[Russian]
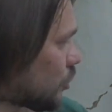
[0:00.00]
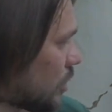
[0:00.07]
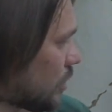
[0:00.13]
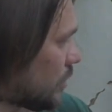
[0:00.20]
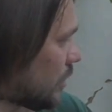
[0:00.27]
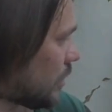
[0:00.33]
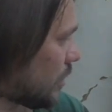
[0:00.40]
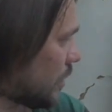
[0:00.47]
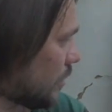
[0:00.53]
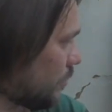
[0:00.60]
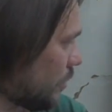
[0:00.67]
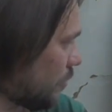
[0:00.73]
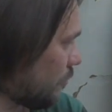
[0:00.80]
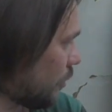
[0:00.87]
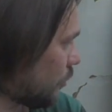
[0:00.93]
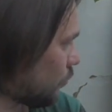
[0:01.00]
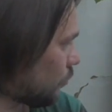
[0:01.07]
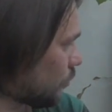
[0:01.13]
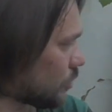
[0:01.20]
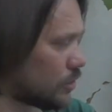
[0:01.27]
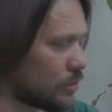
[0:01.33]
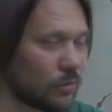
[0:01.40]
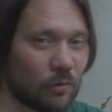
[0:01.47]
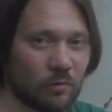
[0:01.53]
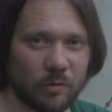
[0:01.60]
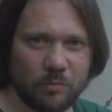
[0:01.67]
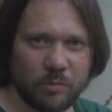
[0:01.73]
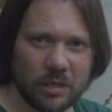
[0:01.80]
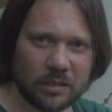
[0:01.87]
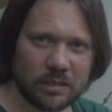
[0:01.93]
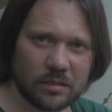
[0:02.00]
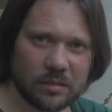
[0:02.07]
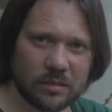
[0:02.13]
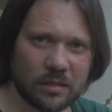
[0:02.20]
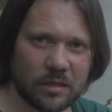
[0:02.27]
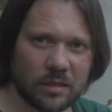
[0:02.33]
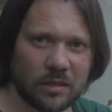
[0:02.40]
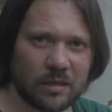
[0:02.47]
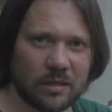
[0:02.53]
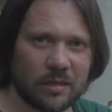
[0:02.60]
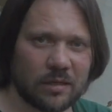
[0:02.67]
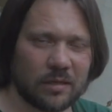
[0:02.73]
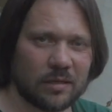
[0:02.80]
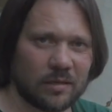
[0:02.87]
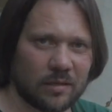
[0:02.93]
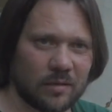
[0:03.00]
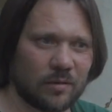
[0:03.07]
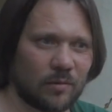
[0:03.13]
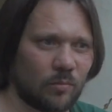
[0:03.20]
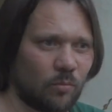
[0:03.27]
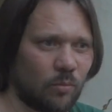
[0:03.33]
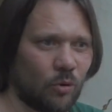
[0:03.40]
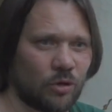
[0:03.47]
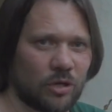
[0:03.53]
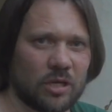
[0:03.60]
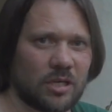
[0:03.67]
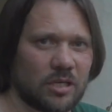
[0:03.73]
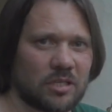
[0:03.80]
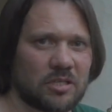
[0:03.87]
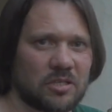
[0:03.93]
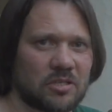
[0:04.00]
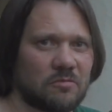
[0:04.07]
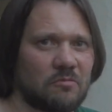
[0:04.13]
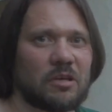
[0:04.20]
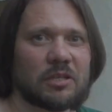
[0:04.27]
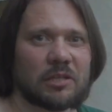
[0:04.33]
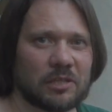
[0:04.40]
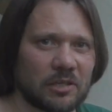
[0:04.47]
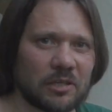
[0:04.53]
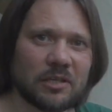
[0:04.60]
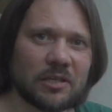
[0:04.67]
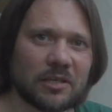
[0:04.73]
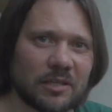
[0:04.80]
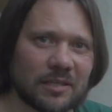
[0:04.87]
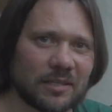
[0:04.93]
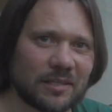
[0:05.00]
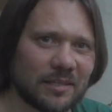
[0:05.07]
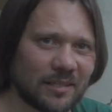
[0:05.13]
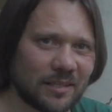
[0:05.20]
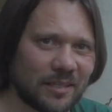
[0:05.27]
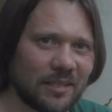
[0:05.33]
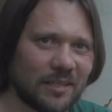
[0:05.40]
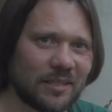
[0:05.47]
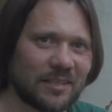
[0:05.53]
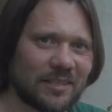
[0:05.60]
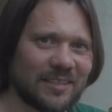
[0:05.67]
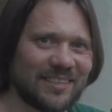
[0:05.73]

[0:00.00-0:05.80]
сжатая аббревиатура слова «без», боги есть и светлые, да?